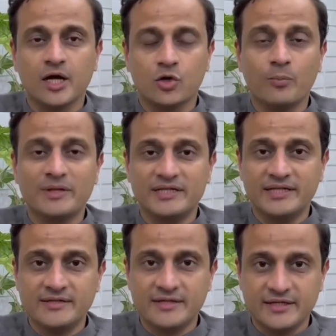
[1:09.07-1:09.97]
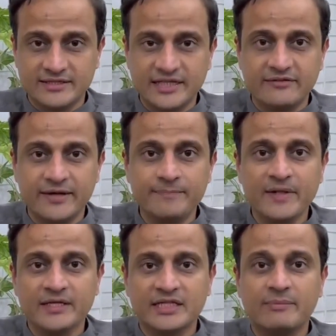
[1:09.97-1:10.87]
को मद्देनजर रखते हुए
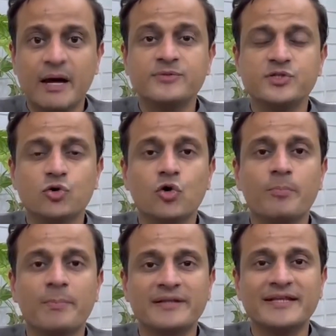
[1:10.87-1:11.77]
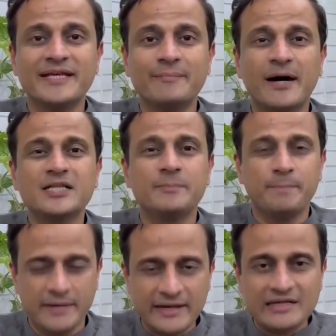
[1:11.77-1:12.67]
तमाम चीज़ों को पढ़ने के बाद
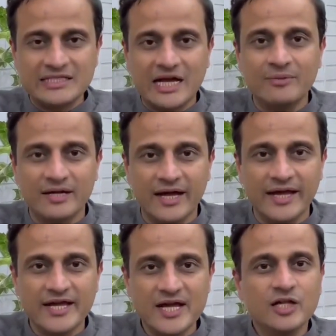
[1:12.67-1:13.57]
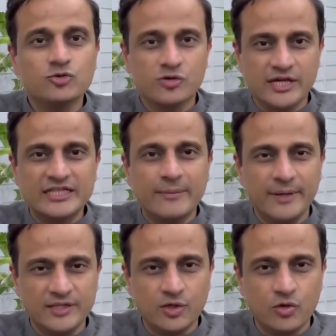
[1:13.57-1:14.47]
फिर इल्ज़ाम लगाएं तो ज़्यादा
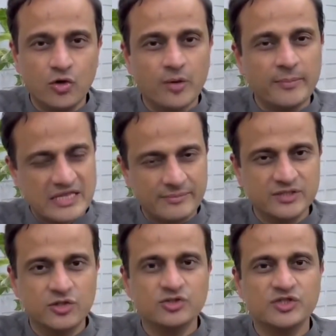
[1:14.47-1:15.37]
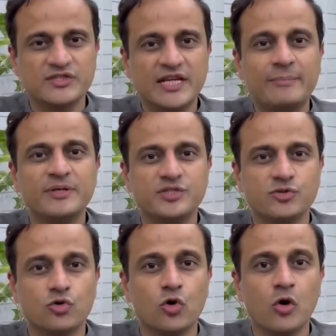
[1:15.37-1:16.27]
बेहतर होगा और मैं समझता हूं जिस दिन आपने
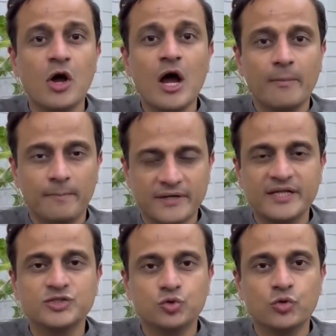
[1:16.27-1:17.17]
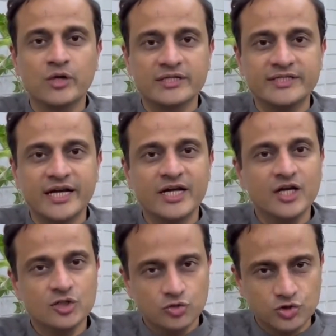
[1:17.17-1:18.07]
चीज़ों को पढ़ना शुरू कर दिया
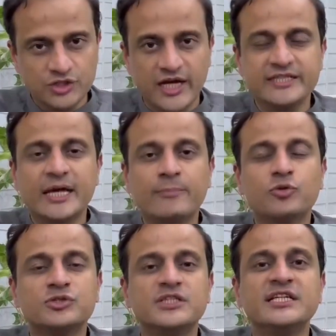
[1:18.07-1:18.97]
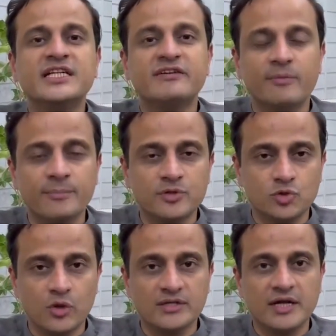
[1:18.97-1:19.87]
तो शायद आपको 3 नवंबर
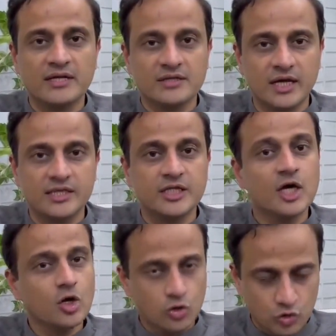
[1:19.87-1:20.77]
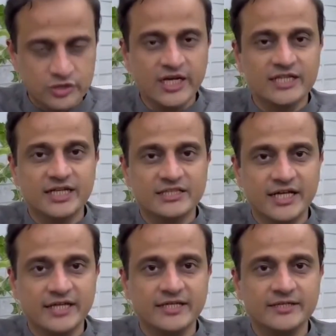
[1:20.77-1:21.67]
2007 खुद याद आ
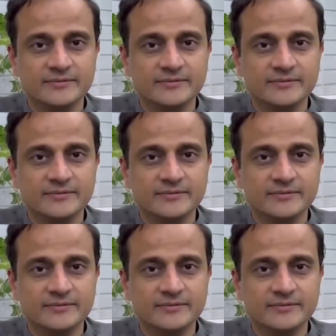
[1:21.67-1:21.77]
जाएगी